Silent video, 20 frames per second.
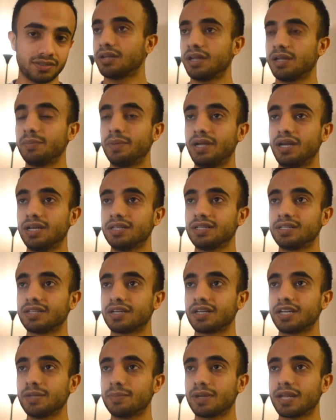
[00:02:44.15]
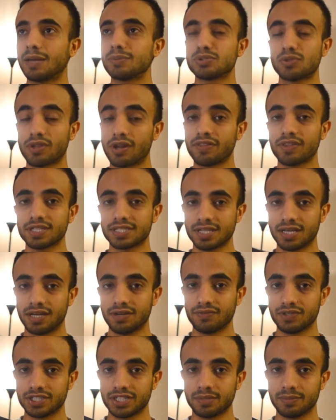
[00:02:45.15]
اي ما يعادل تقريبا 35
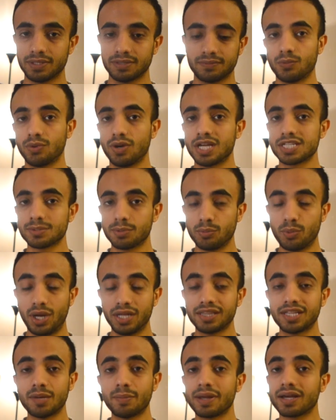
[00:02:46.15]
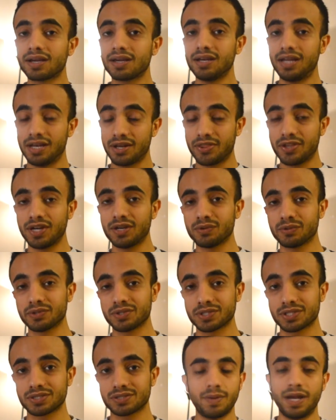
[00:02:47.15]
ساعه في الجامعه ولازم المعدل ما يقل عن 2
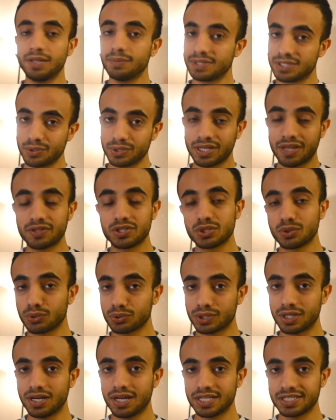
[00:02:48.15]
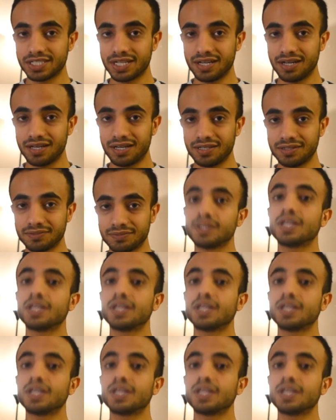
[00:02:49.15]
ونص بعد ما سويت هذه الشروط كلها ان شاء الله